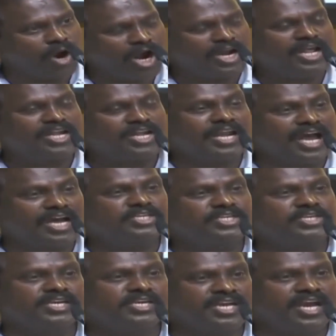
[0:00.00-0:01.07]
వాళ్ళ
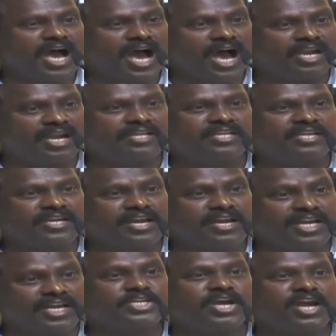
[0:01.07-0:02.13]
రాజకీయ ఆర్థిక
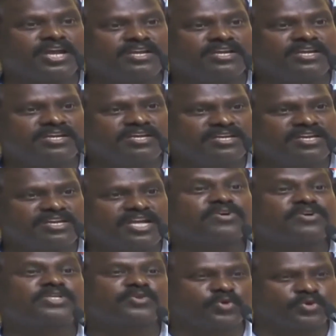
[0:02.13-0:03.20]
లక్ష్యాన్ని
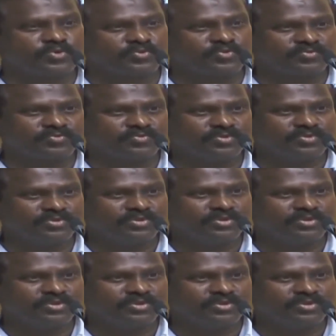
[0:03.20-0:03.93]
నెరవేర్చుకోవటం